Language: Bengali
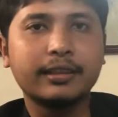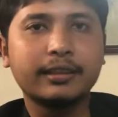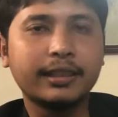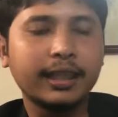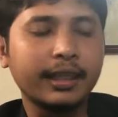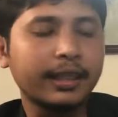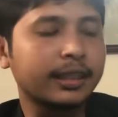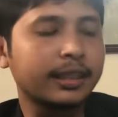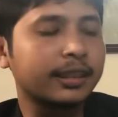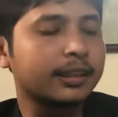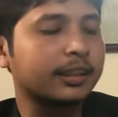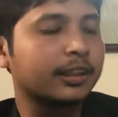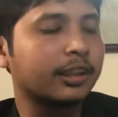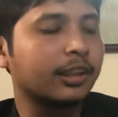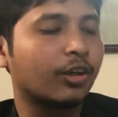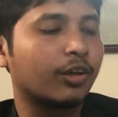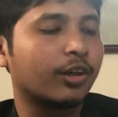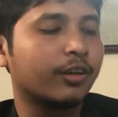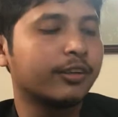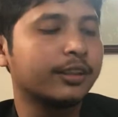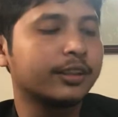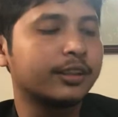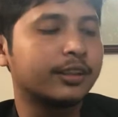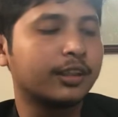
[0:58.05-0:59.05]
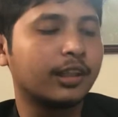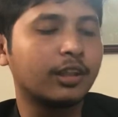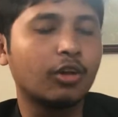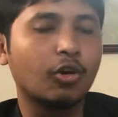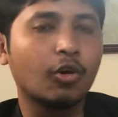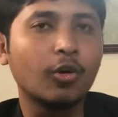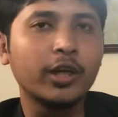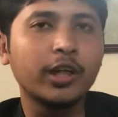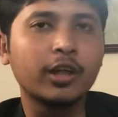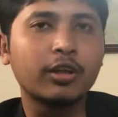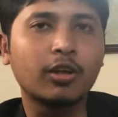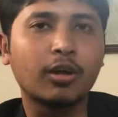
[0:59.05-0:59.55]
যে কাজটি করা হয়েছে
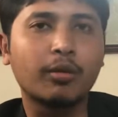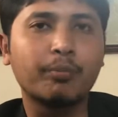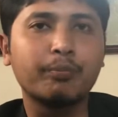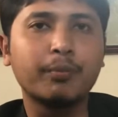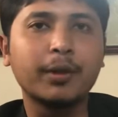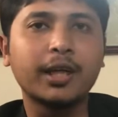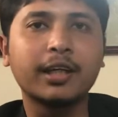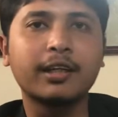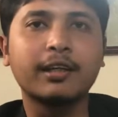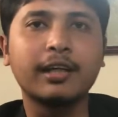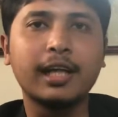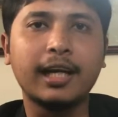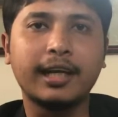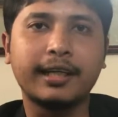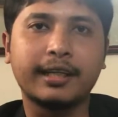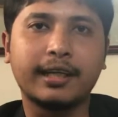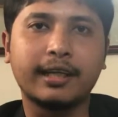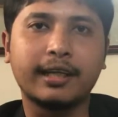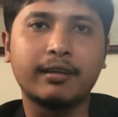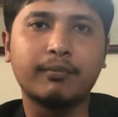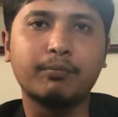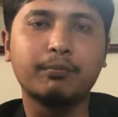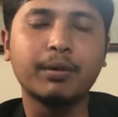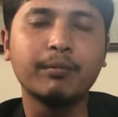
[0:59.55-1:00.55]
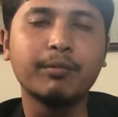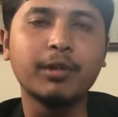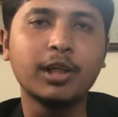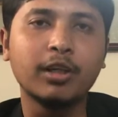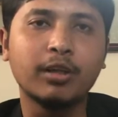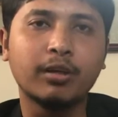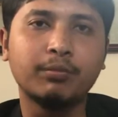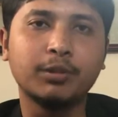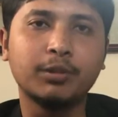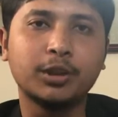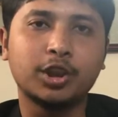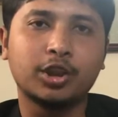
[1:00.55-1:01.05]
ওই টপিক রিলেটেড
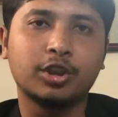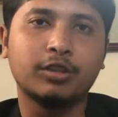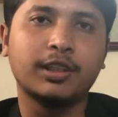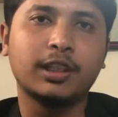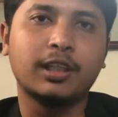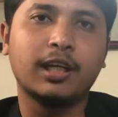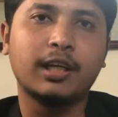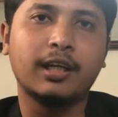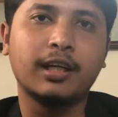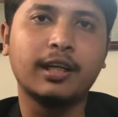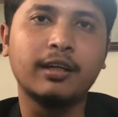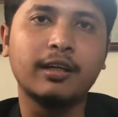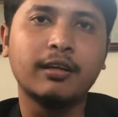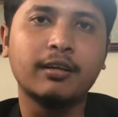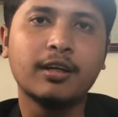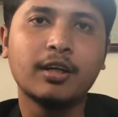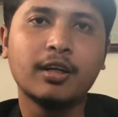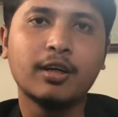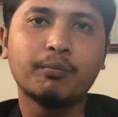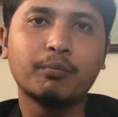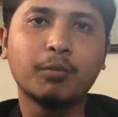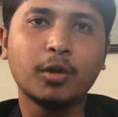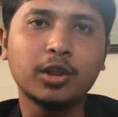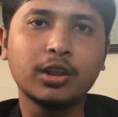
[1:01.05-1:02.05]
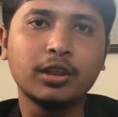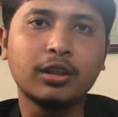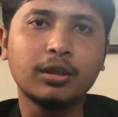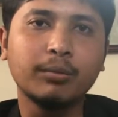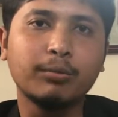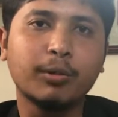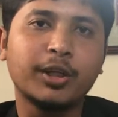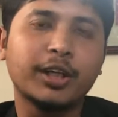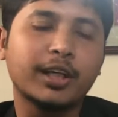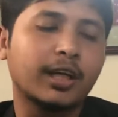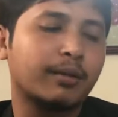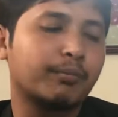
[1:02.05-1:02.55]
বিভিন্ন বিশ্ববিদ্যালয়ের ভর্তি
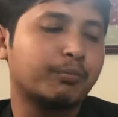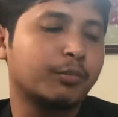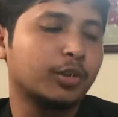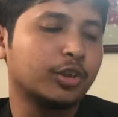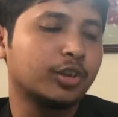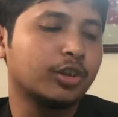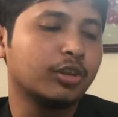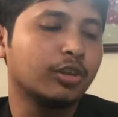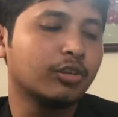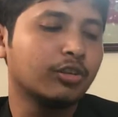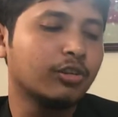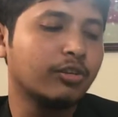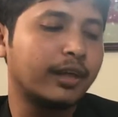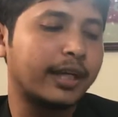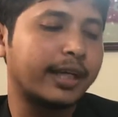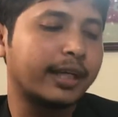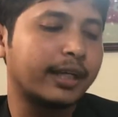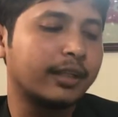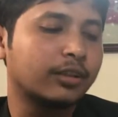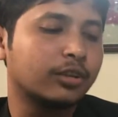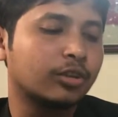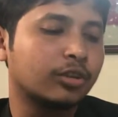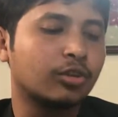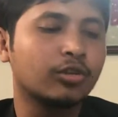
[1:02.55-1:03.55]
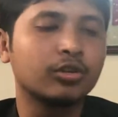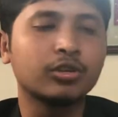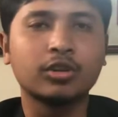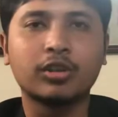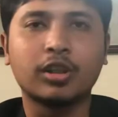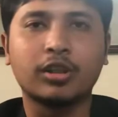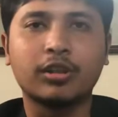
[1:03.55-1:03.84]
পরীক্ষার প্রশ্নগুলো এখানে সংযোজন